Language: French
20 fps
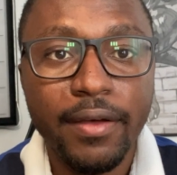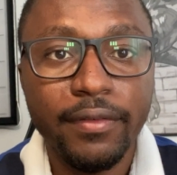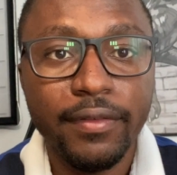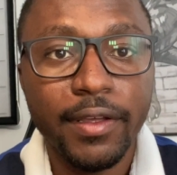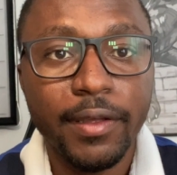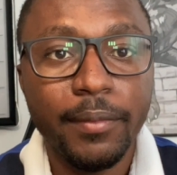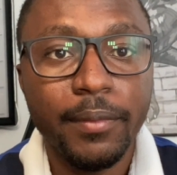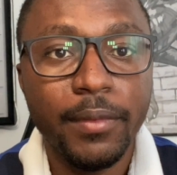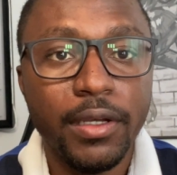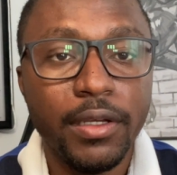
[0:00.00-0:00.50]

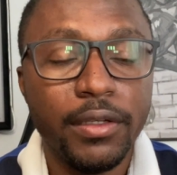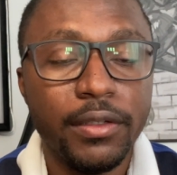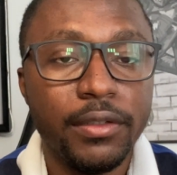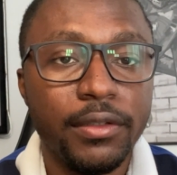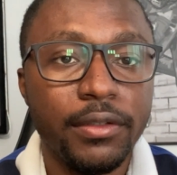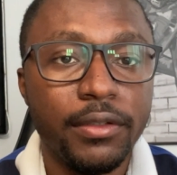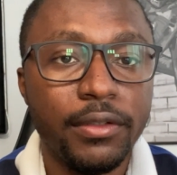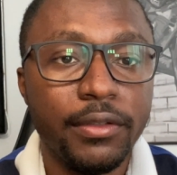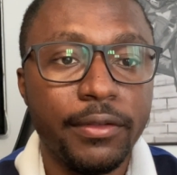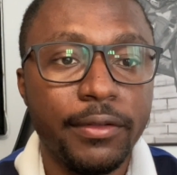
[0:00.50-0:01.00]
vraiment,
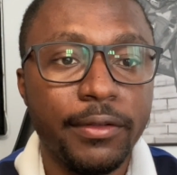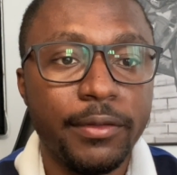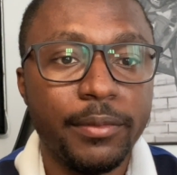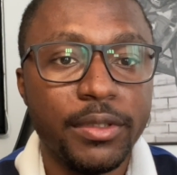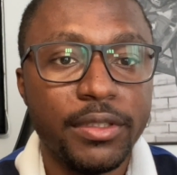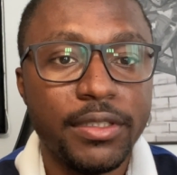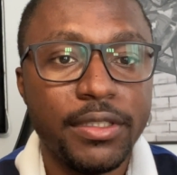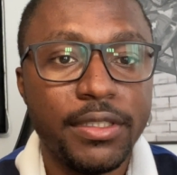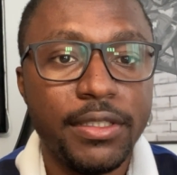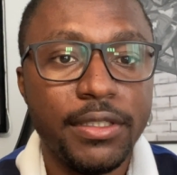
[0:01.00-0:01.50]
euh, comment
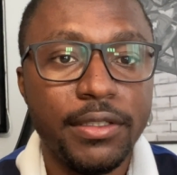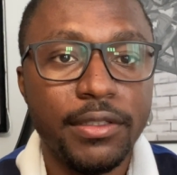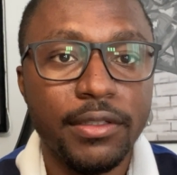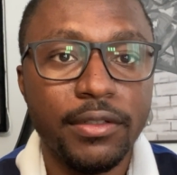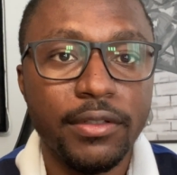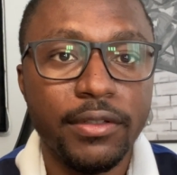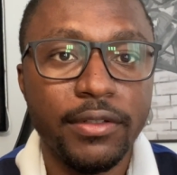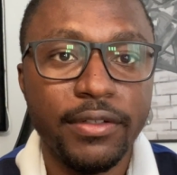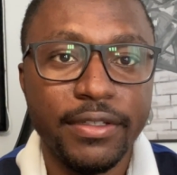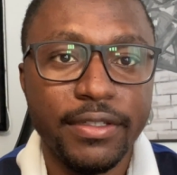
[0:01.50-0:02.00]
comme on dit,
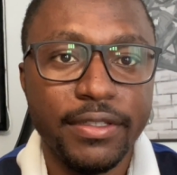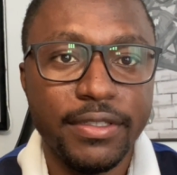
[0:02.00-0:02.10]
euh,